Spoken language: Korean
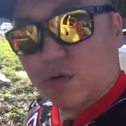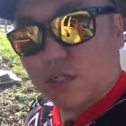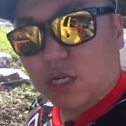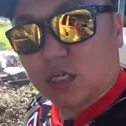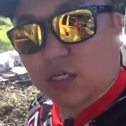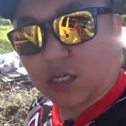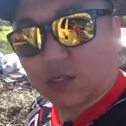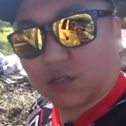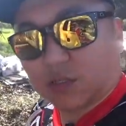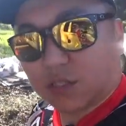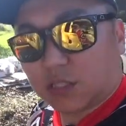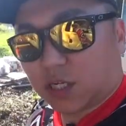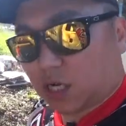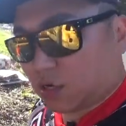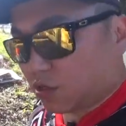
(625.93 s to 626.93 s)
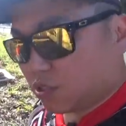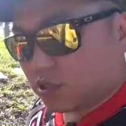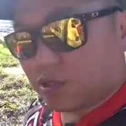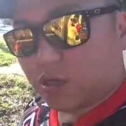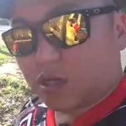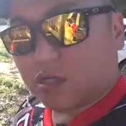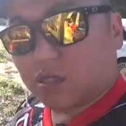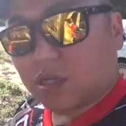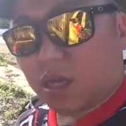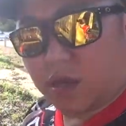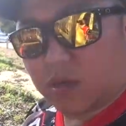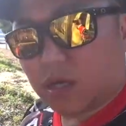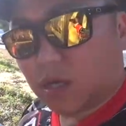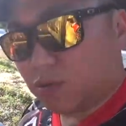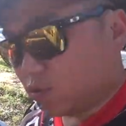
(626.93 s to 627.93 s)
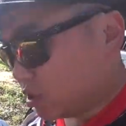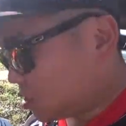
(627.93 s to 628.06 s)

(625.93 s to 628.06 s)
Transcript: 횡단이라든지 장거리 여행을 계획하고